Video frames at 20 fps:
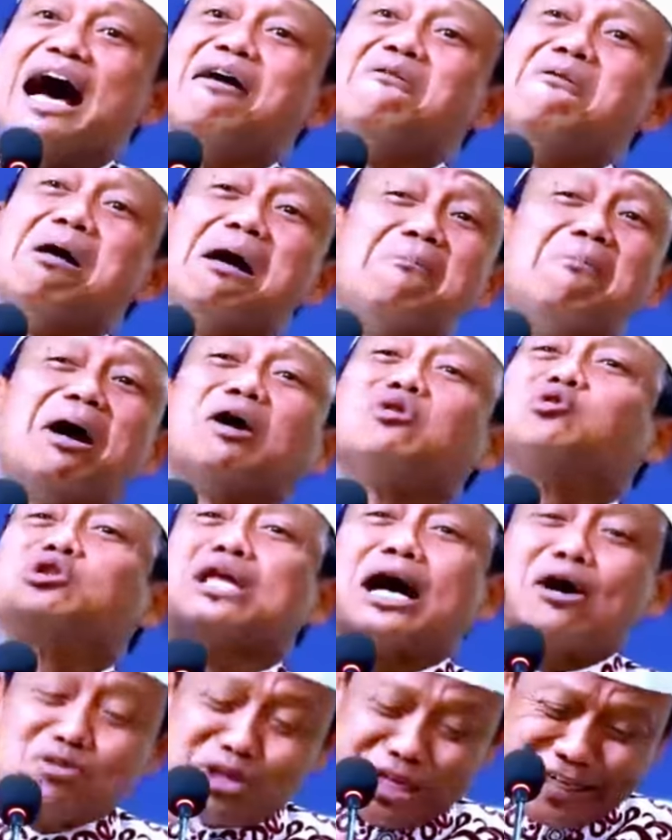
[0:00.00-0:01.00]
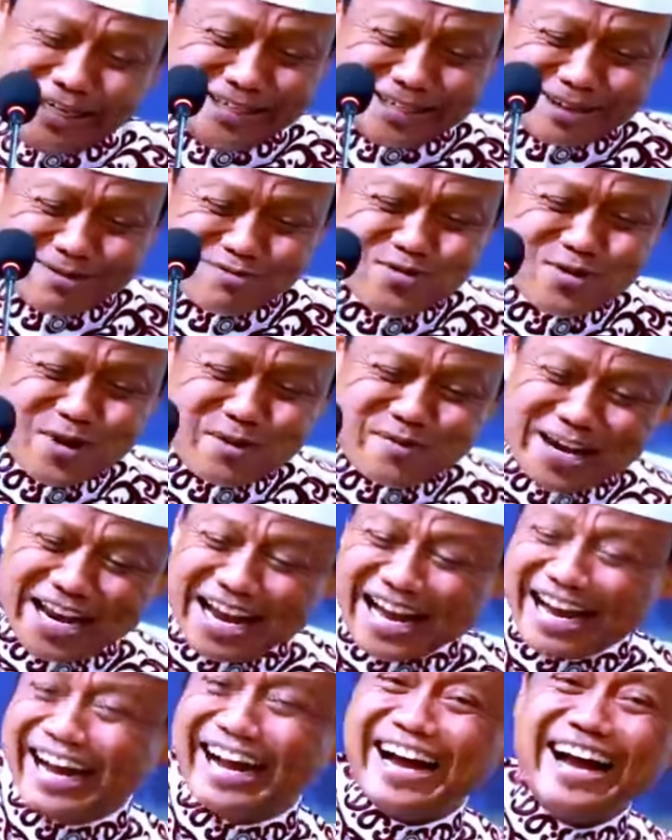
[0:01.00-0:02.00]
ya, aku tahu jadi semua
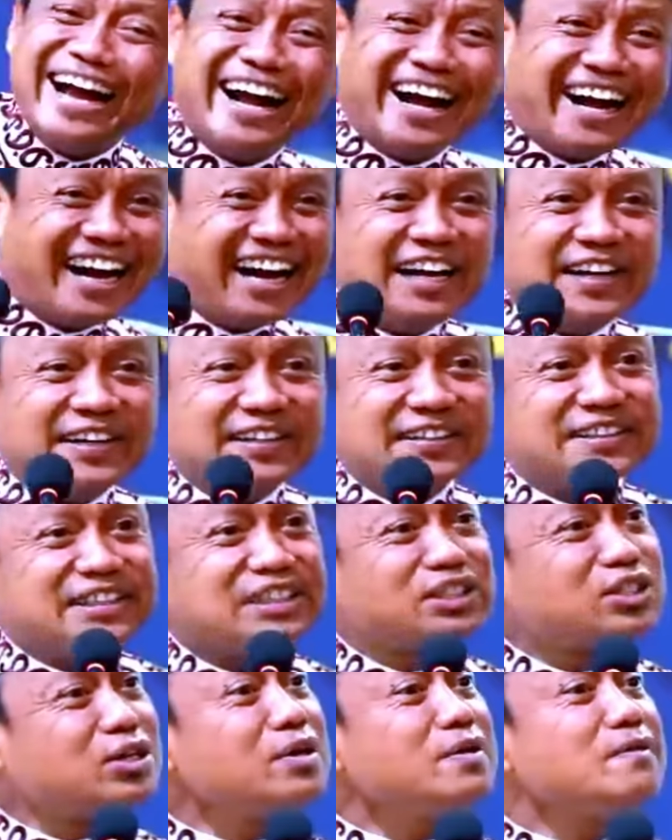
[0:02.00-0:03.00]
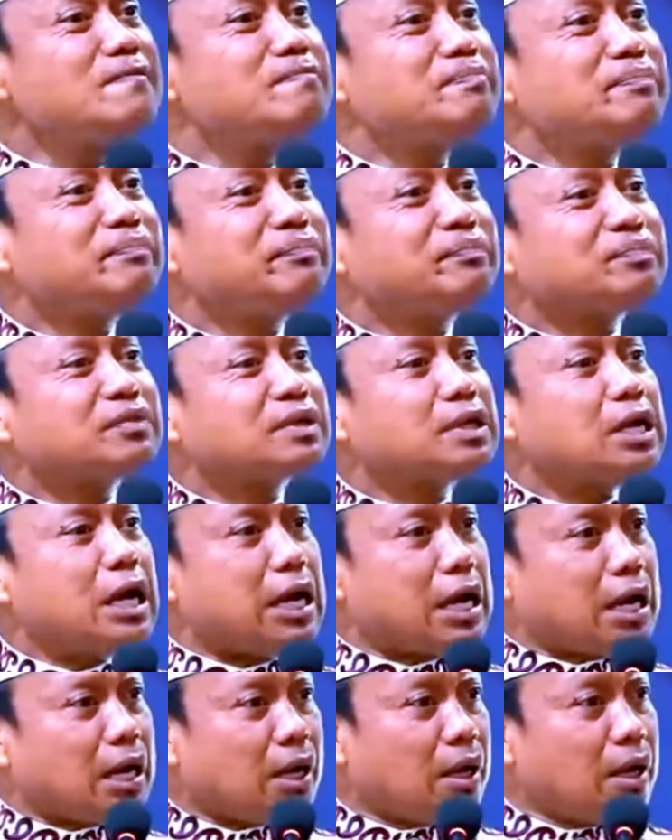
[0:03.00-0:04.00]
bilang gitu
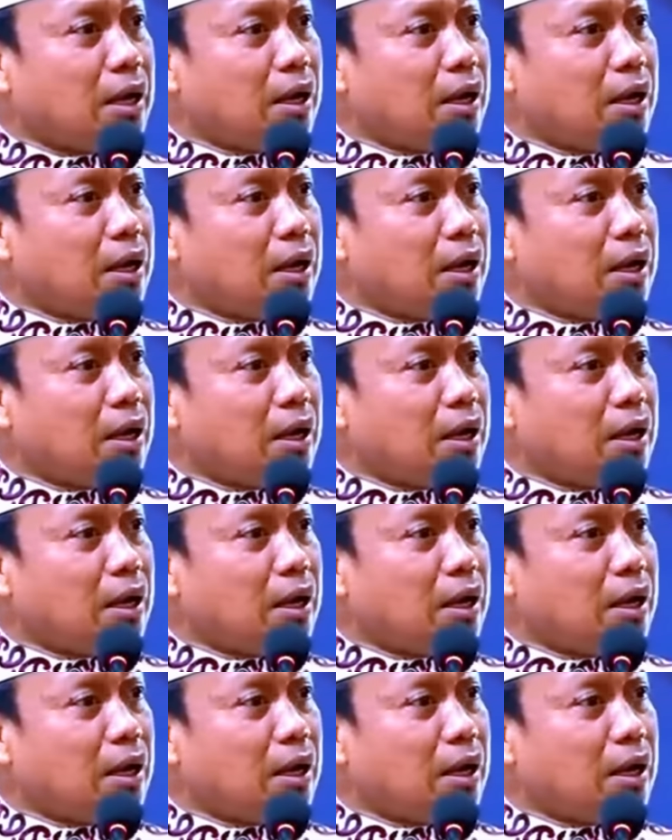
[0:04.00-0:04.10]
nah